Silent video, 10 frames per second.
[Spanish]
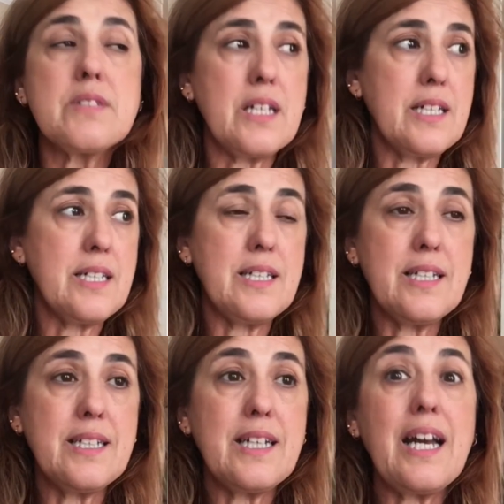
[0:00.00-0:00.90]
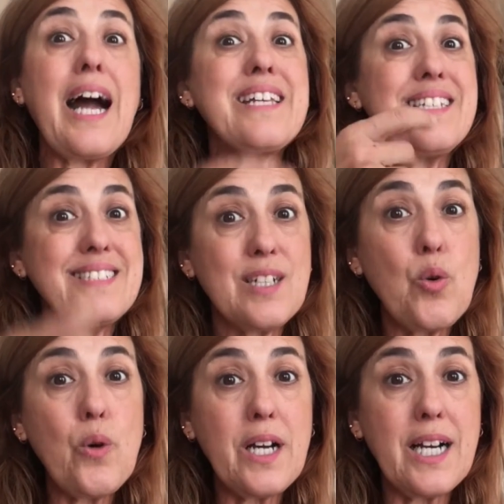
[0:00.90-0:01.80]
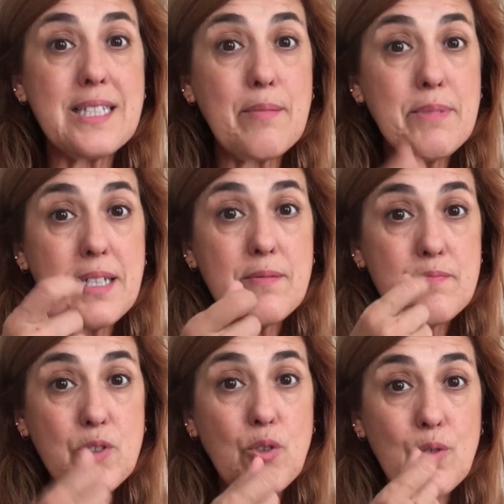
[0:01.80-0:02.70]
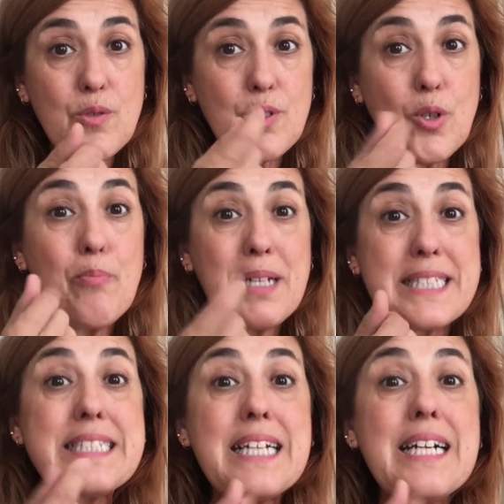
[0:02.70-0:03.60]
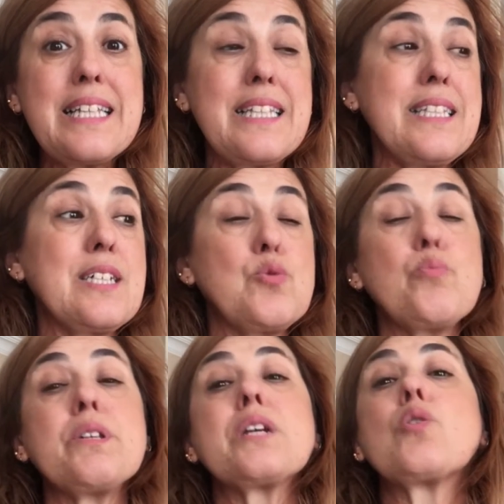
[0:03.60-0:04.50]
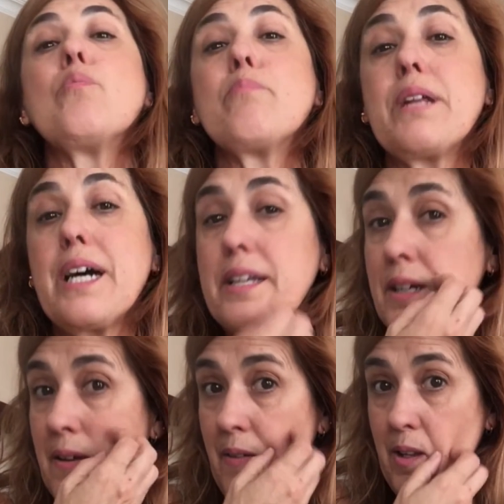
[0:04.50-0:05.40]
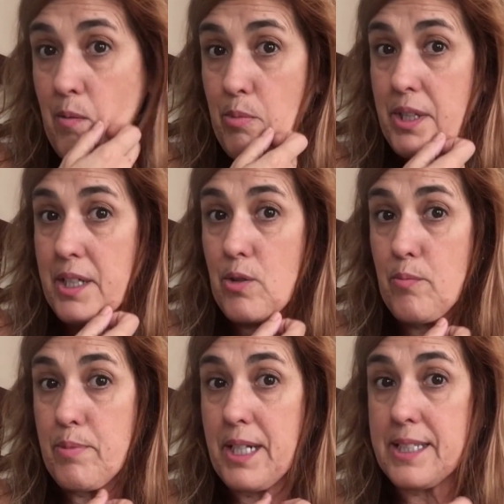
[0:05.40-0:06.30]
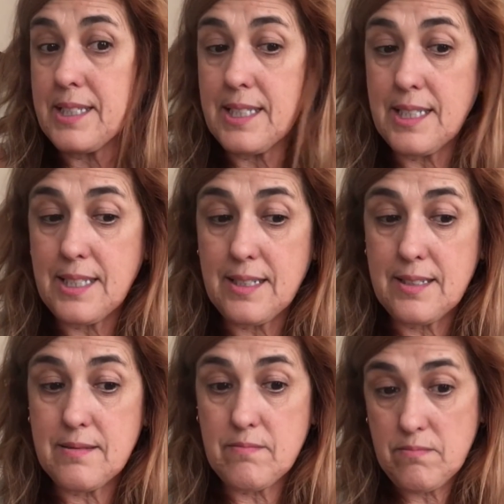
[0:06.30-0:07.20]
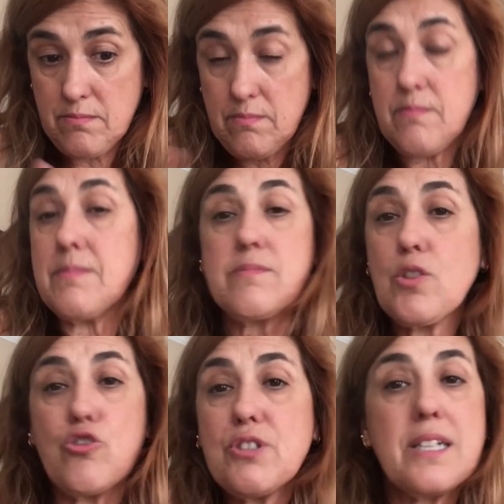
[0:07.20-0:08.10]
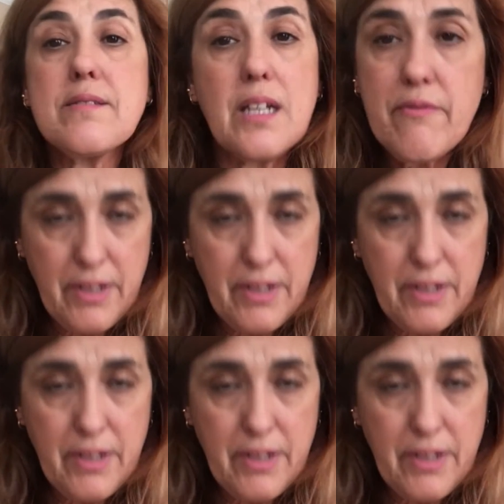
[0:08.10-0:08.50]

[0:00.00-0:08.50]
eh, ahí se juega también con, con platita, es decir, que tú puedes comprar, puedes comprarte cosas, en